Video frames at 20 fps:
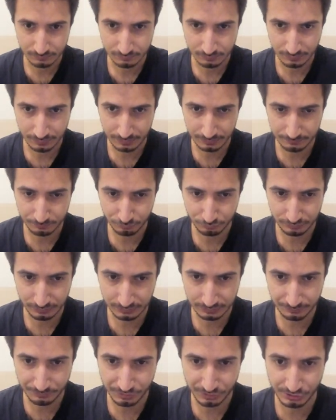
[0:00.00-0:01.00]
Evet buradan
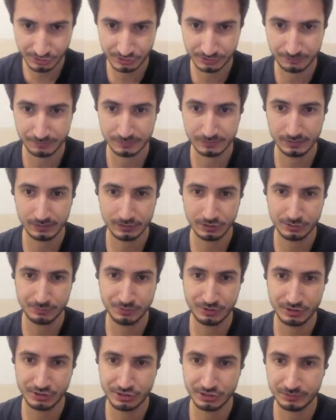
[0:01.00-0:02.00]
da bir şey çıkmadı. Hiçbir
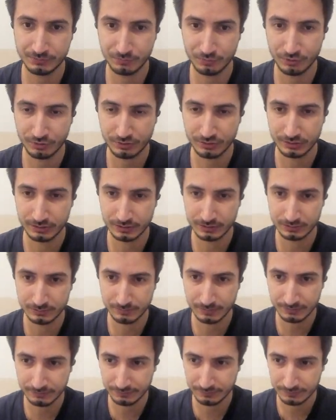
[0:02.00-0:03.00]
şey çıkmıyor.
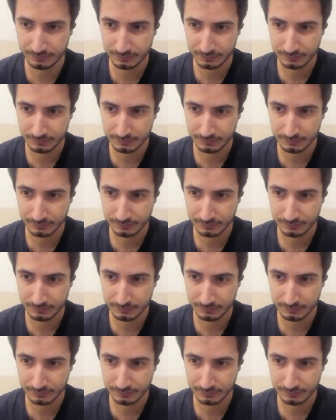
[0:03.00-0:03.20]
İnanılmaz.